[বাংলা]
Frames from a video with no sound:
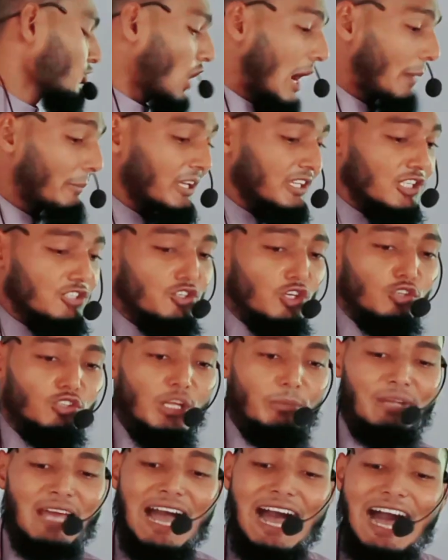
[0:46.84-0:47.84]
তো আমাদের
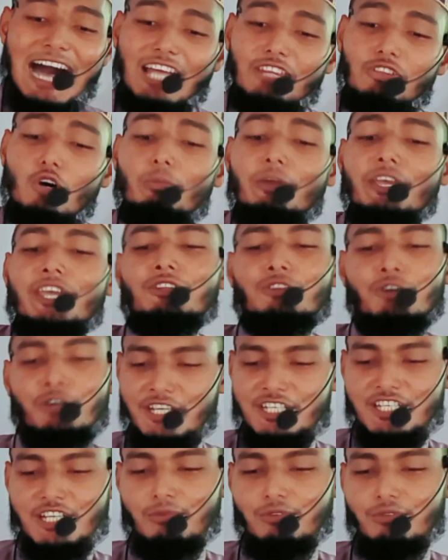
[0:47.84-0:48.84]
যখন আমরা আদবহীন
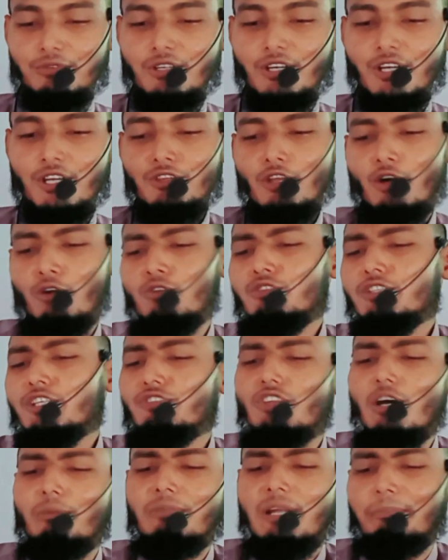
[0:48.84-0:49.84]
হয়ে যাব তখন
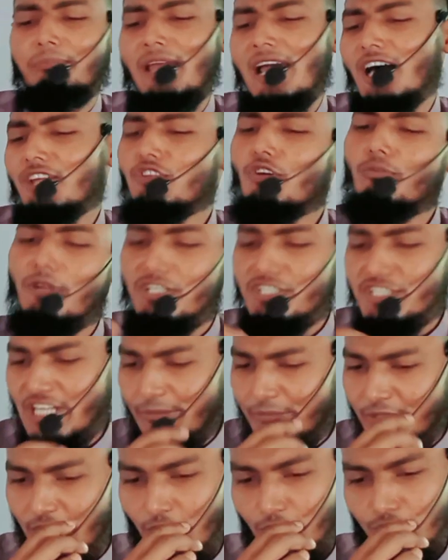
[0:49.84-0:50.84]
কিন্তু আমরা বেয়াদবের
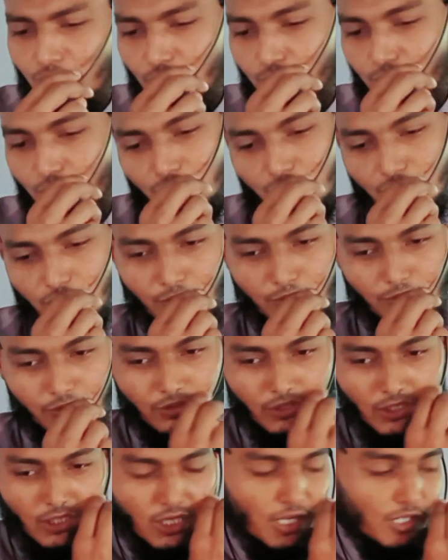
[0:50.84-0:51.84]
সামিলে অন্তর্ভুক্ত হব
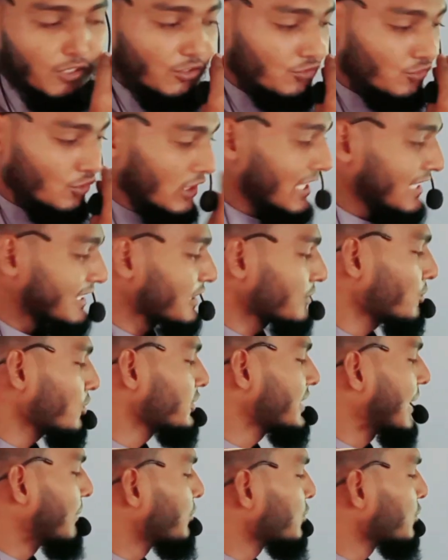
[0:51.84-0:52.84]
তো সলাতের মধ্যে